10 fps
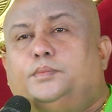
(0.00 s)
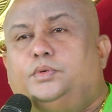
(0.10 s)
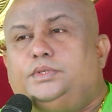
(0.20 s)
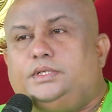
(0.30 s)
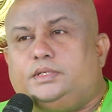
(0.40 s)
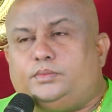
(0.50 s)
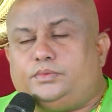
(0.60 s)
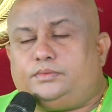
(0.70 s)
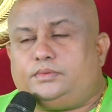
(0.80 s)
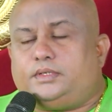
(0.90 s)
పుణ్యము
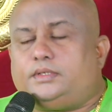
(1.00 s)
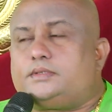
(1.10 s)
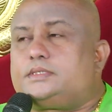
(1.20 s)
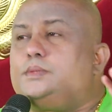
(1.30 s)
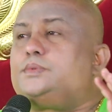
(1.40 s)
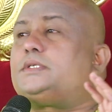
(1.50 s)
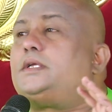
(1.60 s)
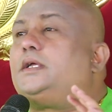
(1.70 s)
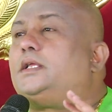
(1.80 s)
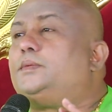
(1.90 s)

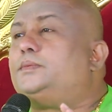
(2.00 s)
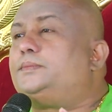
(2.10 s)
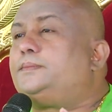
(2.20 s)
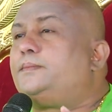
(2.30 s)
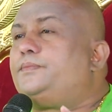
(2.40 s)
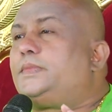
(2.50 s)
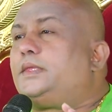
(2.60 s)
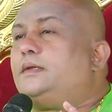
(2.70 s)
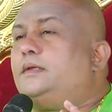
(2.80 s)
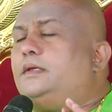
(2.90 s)
సంస్కారము
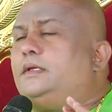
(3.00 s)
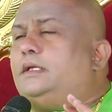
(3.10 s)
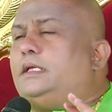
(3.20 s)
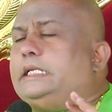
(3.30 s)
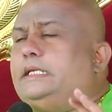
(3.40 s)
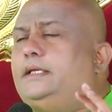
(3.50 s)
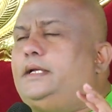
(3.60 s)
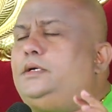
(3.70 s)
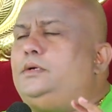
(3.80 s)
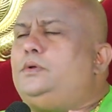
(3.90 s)
ఈ
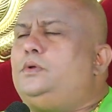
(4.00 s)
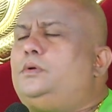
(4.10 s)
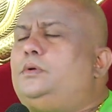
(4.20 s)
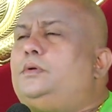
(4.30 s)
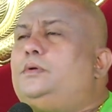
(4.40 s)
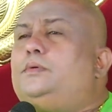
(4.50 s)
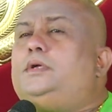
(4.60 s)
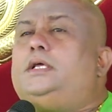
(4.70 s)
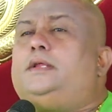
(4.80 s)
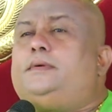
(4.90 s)
రెండు
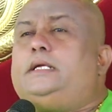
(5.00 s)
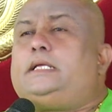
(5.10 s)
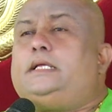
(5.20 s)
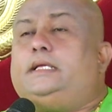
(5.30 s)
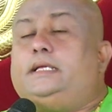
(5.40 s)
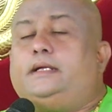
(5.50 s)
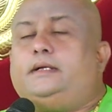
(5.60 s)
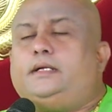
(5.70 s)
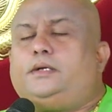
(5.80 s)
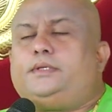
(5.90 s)
ఉండాల వాడికి ఈ
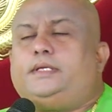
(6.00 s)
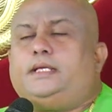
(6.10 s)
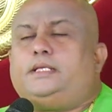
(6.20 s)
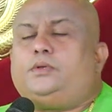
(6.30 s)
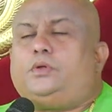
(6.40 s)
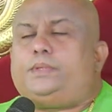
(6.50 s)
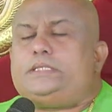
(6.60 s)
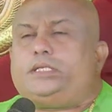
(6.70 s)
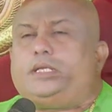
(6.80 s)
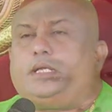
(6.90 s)
రెండిట్లో ఏది
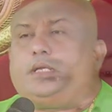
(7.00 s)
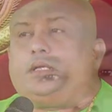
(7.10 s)
లోపించినా